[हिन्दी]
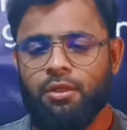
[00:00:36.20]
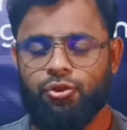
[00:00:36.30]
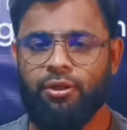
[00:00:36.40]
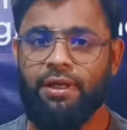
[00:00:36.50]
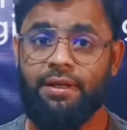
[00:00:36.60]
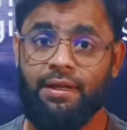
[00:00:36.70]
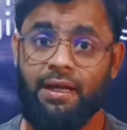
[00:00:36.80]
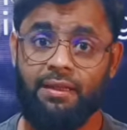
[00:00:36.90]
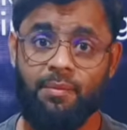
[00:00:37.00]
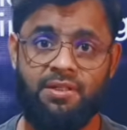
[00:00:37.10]
जो है
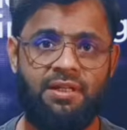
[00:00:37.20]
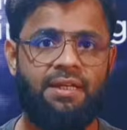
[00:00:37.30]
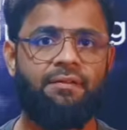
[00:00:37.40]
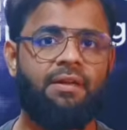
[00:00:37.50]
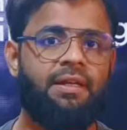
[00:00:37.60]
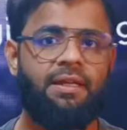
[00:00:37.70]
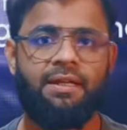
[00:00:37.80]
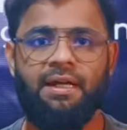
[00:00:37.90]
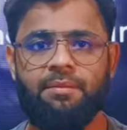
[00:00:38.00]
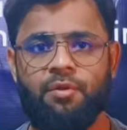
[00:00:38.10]
रात में चलने वाले
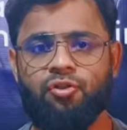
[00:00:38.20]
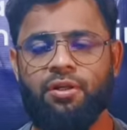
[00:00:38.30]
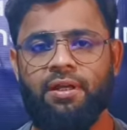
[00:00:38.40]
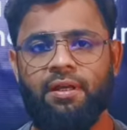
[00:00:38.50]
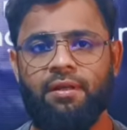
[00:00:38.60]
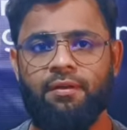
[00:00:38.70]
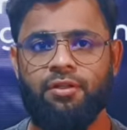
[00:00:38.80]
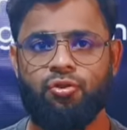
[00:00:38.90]
रात में जो है